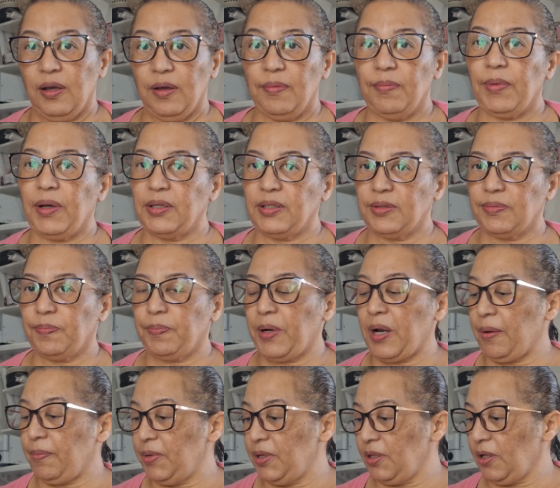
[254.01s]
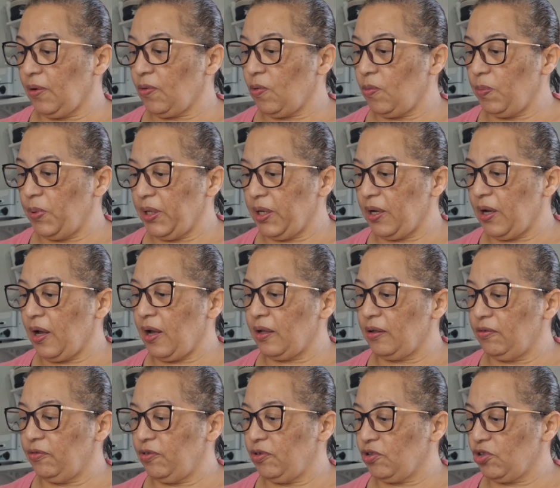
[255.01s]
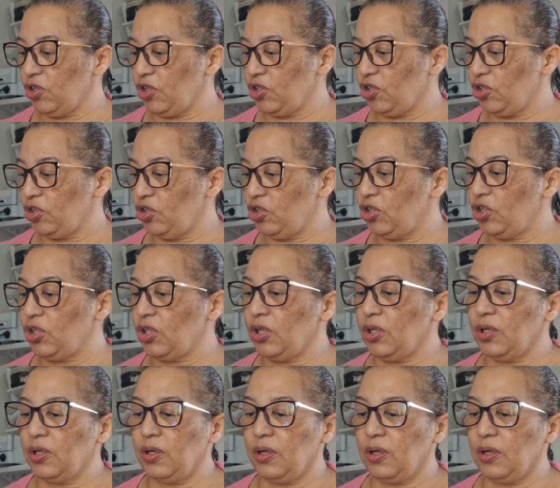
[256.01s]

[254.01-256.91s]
Mas pra mim tá complicado, viu, gente, de,